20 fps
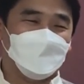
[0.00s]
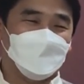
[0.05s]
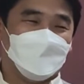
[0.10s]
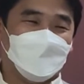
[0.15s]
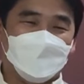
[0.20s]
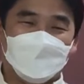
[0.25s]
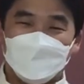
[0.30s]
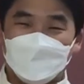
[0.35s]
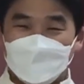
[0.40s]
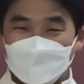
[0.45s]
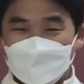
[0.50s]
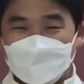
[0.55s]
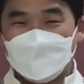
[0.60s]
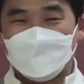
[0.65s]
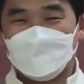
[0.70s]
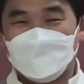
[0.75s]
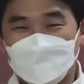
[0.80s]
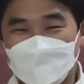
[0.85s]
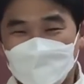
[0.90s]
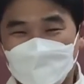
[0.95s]
갈 때마다
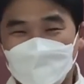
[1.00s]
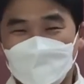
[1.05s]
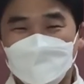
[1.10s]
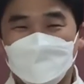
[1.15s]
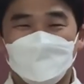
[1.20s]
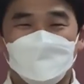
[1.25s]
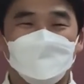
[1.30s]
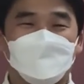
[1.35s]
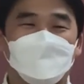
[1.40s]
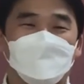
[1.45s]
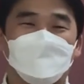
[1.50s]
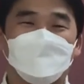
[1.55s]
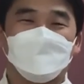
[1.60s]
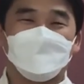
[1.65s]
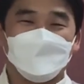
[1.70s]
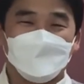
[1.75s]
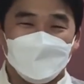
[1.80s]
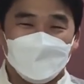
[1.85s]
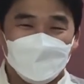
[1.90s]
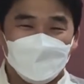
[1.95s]
제가 이제 조금씩 조금씩
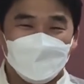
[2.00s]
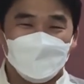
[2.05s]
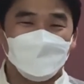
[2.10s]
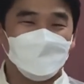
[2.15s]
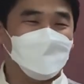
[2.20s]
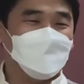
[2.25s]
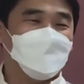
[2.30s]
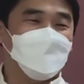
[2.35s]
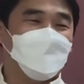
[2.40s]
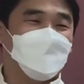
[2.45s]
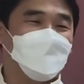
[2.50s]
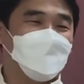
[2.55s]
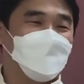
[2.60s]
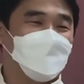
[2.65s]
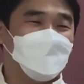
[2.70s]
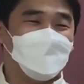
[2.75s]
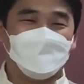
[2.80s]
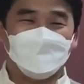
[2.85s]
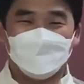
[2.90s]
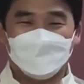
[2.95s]
예수님
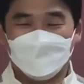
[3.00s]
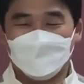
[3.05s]
믿으세요.